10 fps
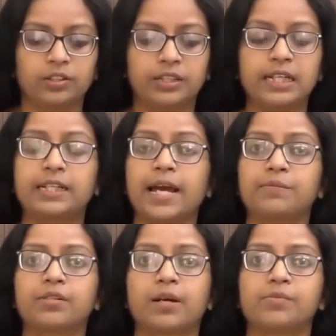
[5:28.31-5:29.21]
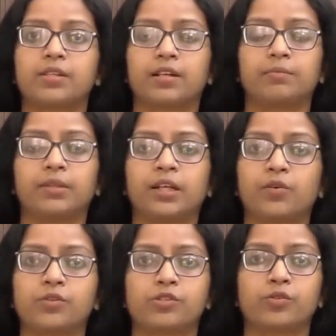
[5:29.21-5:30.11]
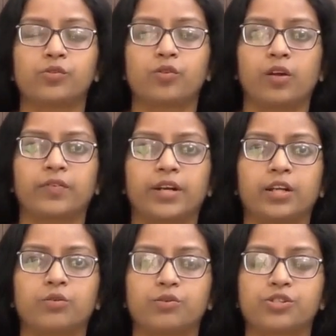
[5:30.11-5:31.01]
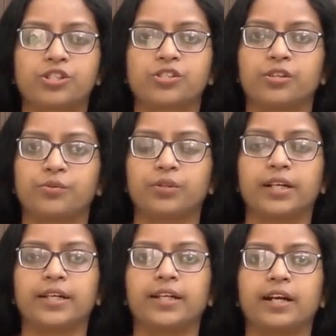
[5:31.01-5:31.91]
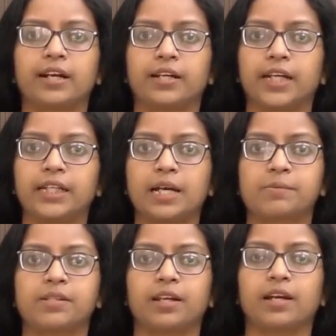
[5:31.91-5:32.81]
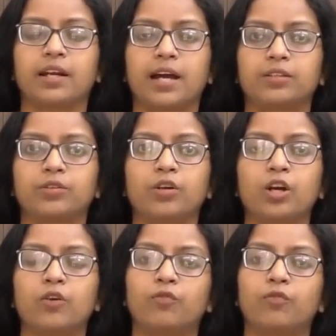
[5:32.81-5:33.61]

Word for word: थ्री टाइम्स कम से कम एक क्वेश्चन को सॉल्व करने की कोशिश ज़रूर करिए अगर नहीं आपसे लग रहा है तो